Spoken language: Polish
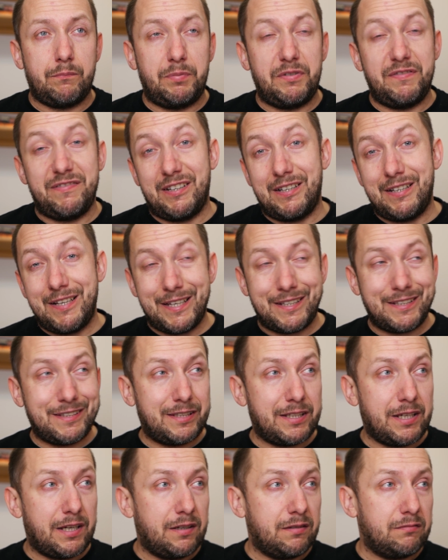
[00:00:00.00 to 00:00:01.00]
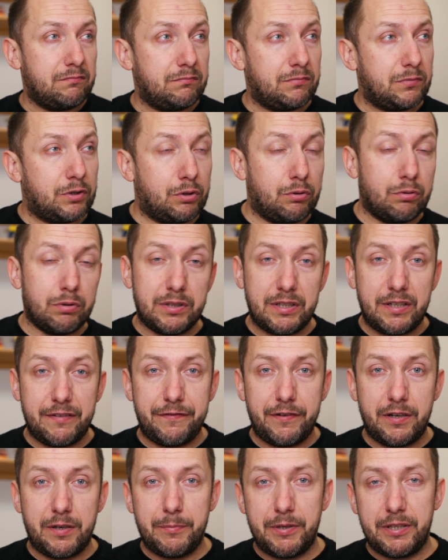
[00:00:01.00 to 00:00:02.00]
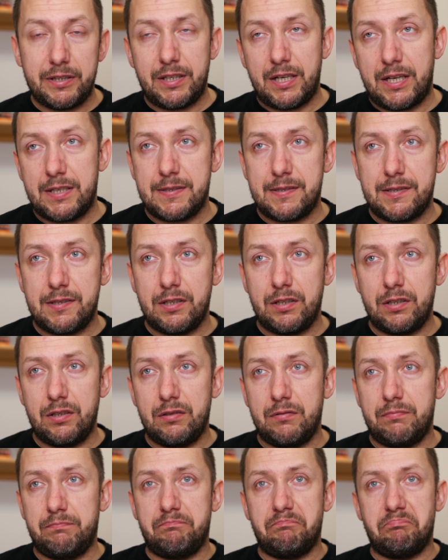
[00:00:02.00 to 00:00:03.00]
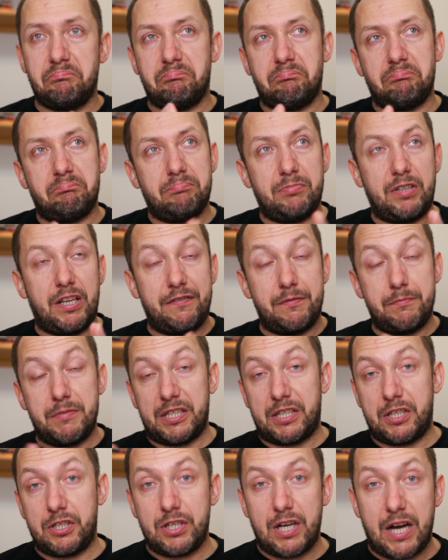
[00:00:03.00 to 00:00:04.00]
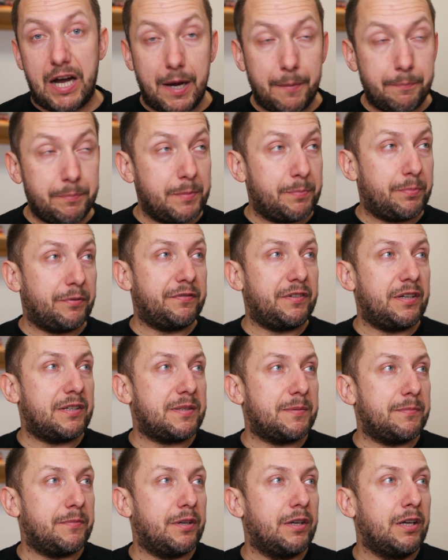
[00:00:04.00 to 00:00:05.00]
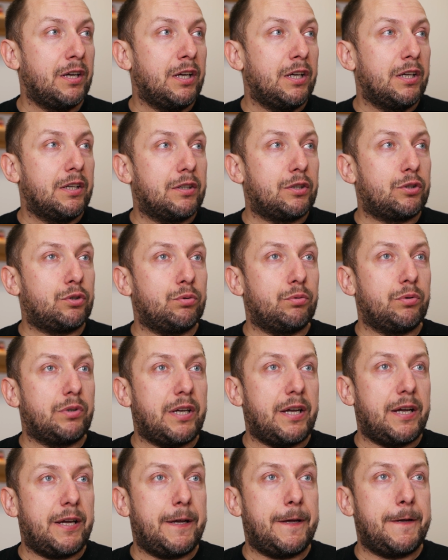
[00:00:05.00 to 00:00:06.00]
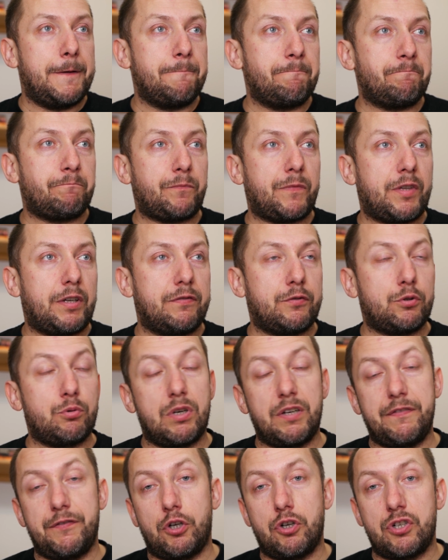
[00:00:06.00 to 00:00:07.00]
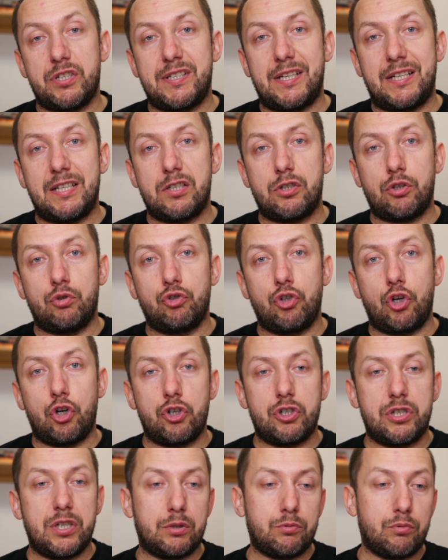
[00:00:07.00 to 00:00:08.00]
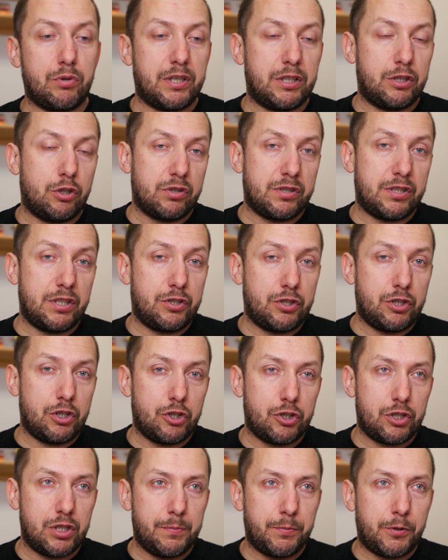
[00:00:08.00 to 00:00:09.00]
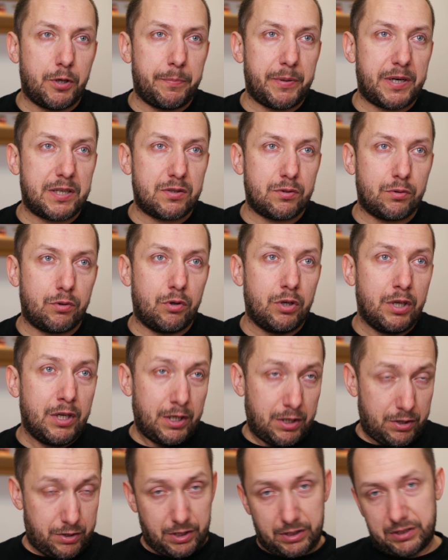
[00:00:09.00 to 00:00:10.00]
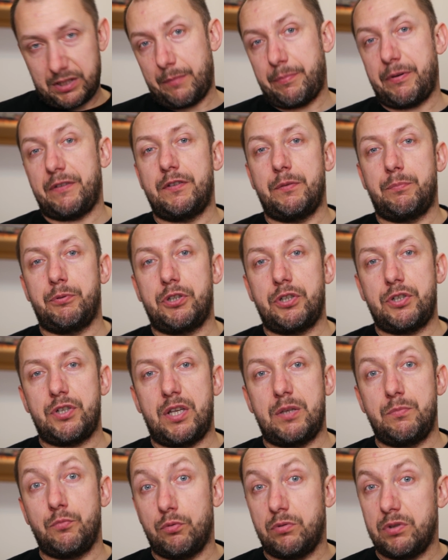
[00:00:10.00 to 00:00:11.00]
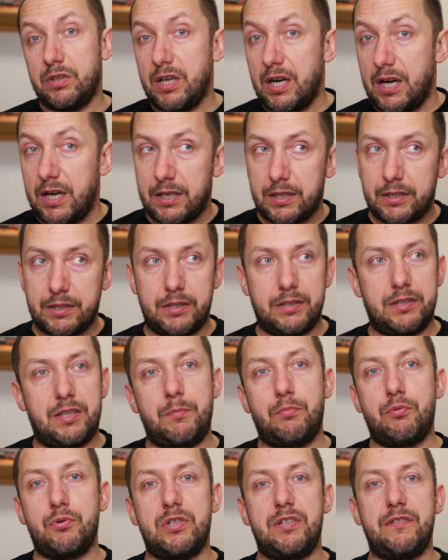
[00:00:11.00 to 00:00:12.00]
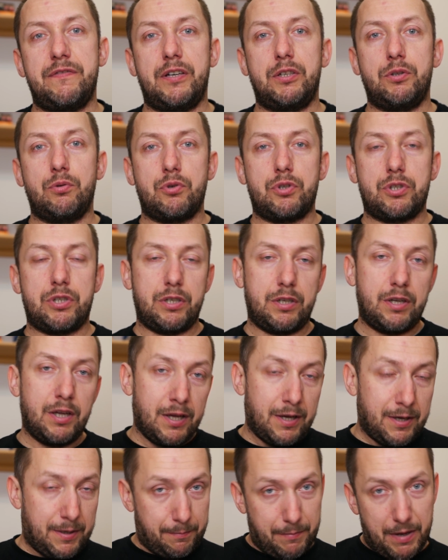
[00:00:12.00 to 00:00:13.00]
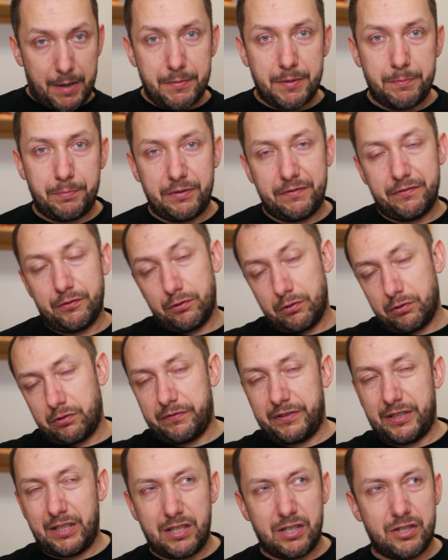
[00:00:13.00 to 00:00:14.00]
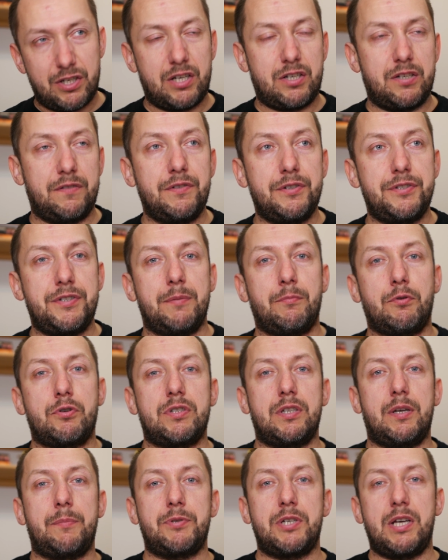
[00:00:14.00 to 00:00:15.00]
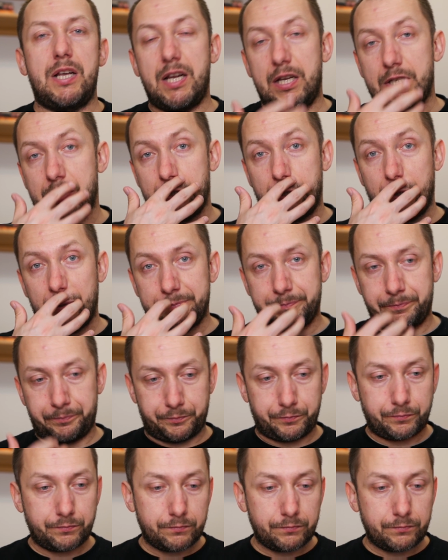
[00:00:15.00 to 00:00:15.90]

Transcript: piwa lekkie, górnej fermentacji, nie wiem, jakieś apy powiedzmy, które, w których wykorzystane są drożdże, które dosyć szybko pracują, że tak naprawdę po tych 7 dniach y, tej burzliwej już y, mamy piwo, no to wtedy rzeczywiście można przelać to